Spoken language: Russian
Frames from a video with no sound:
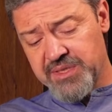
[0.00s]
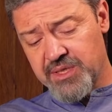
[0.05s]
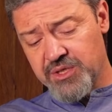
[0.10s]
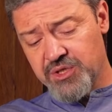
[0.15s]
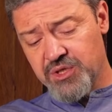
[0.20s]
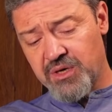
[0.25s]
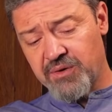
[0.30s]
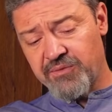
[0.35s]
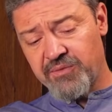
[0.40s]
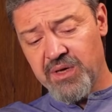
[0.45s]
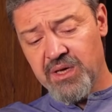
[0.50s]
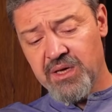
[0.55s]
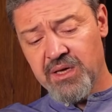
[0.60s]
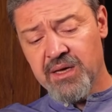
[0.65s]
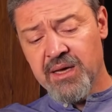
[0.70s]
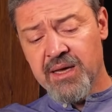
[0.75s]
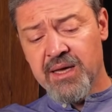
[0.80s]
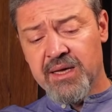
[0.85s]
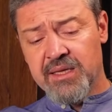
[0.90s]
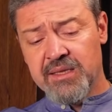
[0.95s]
пассажиров
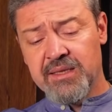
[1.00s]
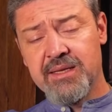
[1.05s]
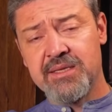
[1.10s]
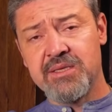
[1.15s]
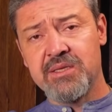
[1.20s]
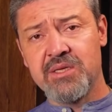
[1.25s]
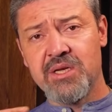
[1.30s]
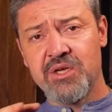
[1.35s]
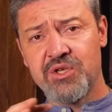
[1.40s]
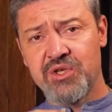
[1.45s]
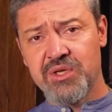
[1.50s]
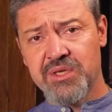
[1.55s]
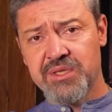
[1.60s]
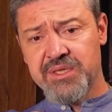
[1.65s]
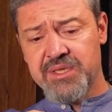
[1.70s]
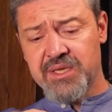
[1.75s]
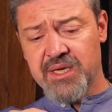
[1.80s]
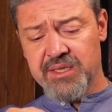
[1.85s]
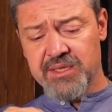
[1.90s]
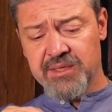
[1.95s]
и для сидящих
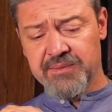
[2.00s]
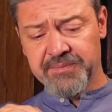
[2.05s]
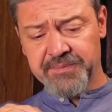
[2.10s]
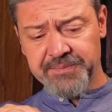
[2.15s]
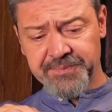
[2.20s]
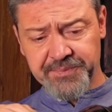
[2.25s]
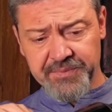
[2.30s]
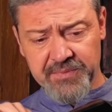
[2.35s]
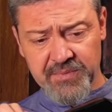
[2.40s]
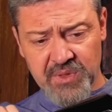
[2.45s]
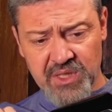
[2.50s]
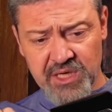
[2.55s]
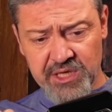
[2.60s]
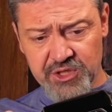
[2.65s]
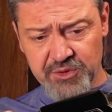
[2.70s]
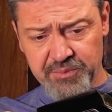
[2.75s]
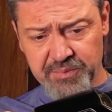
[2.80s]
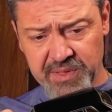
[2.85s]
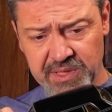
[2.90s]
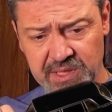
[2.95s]
сзади.
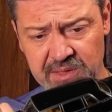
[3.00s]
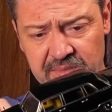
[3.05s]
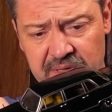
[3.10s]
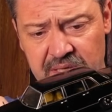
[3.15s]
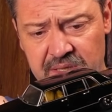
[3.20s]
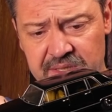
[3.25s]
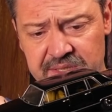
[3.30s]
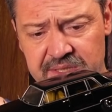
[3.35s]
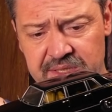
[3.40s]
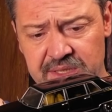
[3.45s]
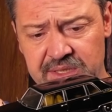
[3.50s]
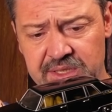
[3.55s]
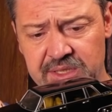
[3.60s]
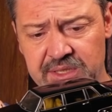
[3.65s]
Также поднималось